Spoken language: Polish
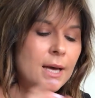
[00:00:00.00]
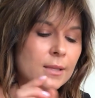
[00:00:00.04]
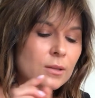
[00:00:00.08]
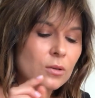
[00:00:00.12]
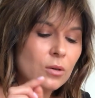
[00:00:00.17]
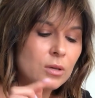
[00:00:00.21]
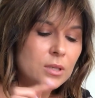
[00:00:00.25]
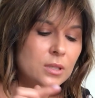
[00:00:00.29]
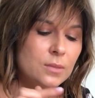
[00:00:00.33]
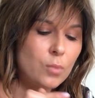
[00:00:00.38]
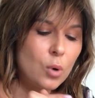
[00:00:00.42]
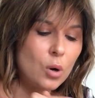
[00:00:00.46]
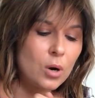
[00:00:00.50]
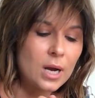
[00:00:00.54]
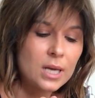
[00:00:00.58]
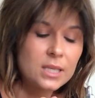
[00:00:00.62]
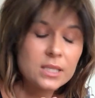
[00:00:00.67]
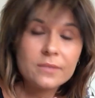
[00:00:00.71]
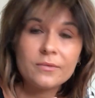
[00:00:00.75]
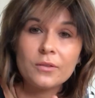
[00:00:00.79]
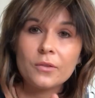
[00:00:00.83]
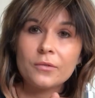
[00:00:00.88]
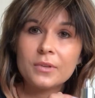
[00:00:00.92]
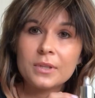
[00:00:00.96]
To jest
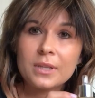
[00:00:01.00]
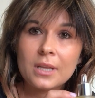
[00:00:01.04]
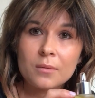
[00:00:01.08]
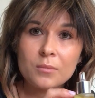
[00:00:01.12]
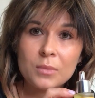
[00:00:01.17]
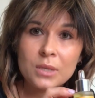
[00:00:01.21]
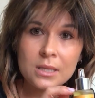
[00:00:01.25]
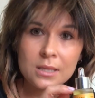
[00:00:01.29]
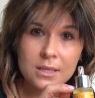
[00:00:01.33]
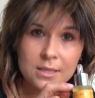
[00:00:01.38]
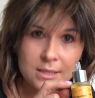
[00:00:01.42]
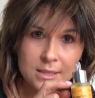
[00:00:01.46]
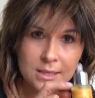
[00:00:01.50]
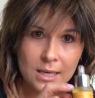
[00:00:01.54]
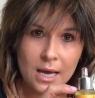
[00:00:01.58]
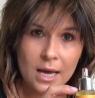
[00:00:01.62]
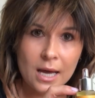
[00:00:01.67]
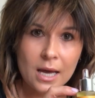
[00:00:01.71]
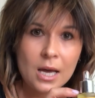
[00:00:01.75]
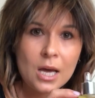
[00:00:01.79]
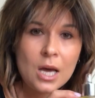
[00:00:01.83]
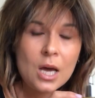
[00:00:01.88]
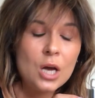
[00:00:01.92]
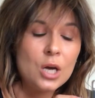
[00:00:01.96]
bogactwo witaminy
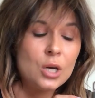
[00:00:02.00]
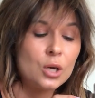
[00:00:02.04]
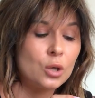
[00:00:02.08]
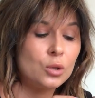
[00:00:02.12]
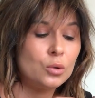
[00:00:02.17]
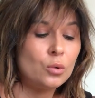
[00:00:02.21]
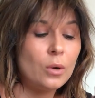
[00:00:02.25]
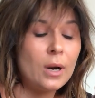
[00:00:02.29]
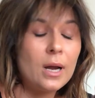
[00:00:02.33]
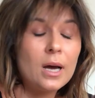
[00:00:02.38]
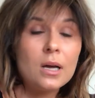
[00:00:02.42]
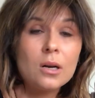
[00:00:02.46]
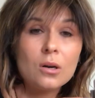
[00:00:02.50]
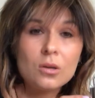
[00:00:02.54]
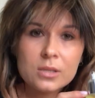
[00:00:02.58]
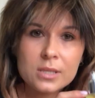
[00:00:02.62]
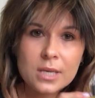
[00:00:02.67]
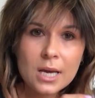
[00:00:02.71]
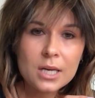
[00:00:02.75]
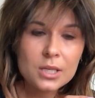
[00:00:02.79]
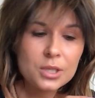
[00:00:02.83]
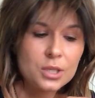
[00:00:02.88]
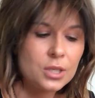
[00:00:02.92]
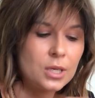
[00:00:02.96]
C, która
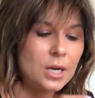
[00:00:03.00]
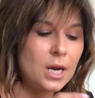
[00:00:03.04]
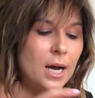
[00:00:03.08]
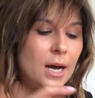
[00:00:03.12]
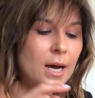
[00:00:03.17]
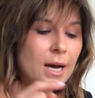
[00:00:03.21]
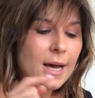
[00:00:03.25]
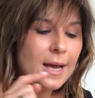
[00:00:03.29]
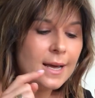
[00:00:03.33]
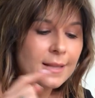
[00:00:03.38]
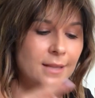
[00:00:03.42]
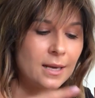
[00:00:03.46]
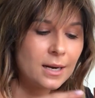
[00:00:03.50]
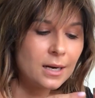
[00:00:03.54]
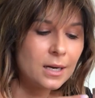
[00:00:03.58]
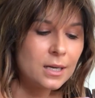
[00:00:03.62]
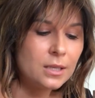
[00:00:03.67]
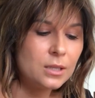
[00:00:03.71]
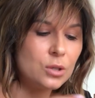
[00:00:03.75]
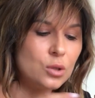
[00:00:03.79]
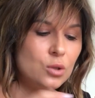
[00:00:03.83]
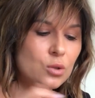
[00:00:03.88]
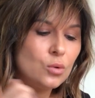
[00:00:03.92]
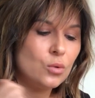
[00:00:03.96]
rozjaśnia,
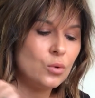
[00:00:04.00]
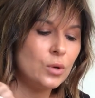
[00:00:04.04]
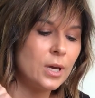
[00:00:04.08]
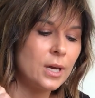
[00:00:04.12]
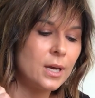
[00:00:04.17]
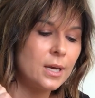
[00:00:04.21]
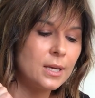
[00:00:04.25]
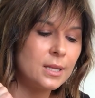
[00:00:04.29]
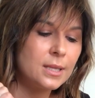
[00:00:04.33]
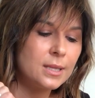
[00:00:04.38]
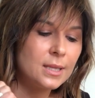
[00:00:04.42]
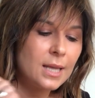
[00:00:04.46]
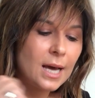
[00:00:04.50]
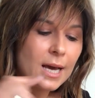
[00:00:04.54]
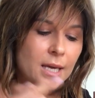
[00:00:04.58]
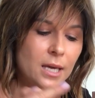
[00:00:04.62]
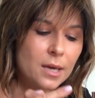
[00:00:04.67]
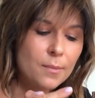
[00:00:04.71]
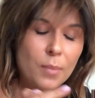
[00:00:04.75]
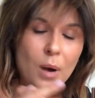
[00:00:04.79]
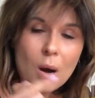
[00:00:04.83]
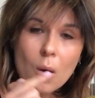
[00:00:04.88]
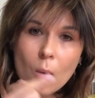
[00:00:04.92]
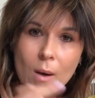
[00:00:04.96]
energetyzuje,
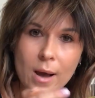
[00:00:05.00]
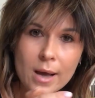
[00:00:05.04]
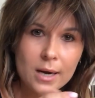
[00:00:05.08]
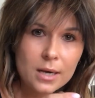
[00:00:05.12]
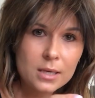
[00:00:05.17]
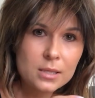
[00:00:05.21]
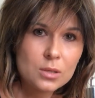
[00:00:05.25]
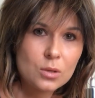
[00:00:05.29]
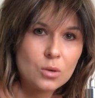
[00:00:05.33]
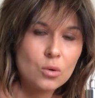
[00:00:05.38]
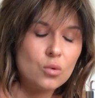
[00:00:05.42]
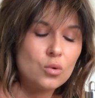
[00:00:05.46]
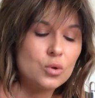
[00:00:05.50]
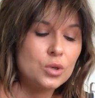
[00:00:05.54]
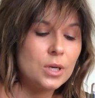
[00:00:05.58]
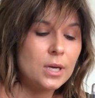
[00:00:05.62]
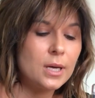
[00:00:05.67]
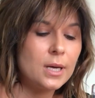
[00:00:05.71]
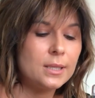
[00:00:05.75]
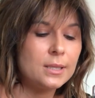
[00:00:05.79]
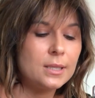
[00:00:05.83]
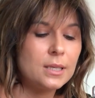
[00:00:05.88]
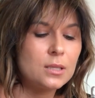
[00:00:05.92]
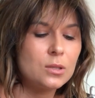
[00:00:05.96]
daje powera
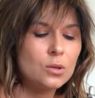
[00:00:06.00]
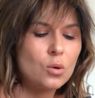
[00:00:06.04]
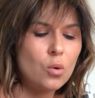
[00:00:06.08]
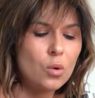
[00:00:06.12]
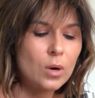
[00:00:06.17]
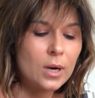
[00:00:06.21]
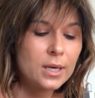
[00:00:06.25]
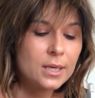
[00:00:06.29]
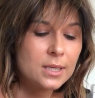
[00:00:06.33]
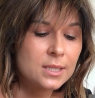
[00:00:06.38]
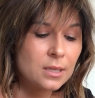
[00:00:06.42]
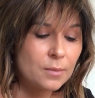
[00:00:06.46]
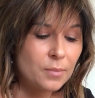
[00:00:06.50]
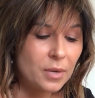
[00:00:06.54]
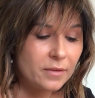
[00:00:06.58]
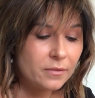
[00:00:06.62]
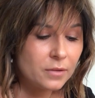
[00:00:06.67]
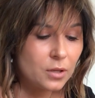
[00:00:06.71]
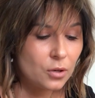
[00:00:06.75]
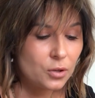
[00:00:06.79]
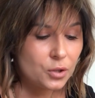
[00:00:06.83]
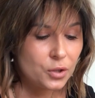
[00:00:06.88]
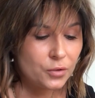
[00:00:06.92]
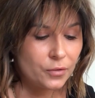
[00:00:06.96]
skórze. Ta skóra jest
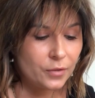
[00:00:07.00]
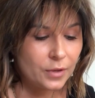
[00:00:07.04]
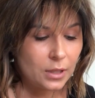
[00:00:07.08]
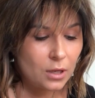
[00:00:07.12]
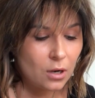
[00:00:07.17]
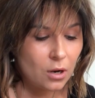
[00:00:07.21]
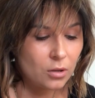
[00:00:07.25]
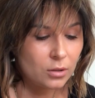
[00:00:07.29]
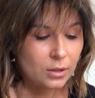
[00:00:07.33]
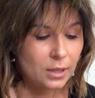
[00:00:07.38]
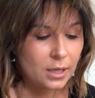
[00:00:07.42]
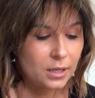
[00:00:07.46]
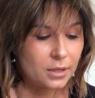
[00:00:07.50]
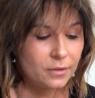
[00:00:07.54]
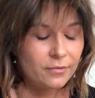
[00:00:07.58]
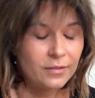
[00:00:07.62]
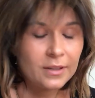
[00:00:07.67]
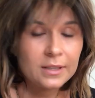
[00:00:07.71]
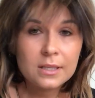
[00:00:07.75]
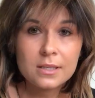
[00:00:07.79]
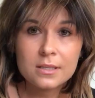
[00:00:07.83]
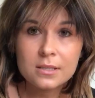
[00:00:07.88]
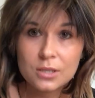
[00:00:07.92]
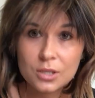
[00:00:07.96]
naprawdę rozświetlona i
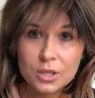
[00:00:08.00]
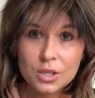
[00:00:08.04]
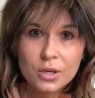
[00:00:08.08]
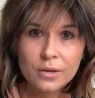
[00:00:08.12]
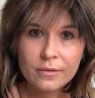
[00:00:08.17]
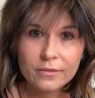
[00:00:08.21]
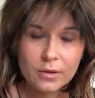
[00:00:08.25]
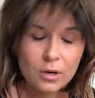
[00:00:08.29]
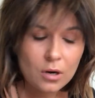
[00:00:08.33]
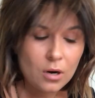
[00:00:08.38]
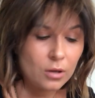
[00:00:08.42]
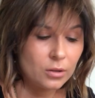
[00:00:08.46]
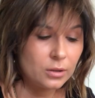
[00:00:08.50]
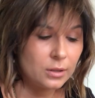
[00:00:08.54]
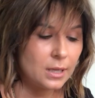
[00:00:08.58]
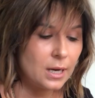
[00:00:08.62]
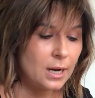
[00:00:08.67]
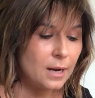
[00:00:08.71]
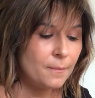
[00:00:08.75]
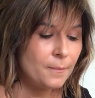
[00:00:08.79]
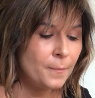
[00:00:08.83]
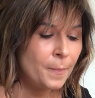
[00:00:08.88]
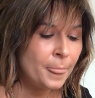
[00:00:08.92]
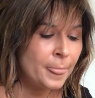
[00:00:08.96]
fantastycznie
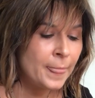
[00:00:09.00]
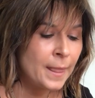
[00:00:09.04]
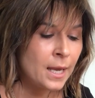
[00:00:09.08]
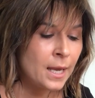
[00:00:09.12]
wygląda.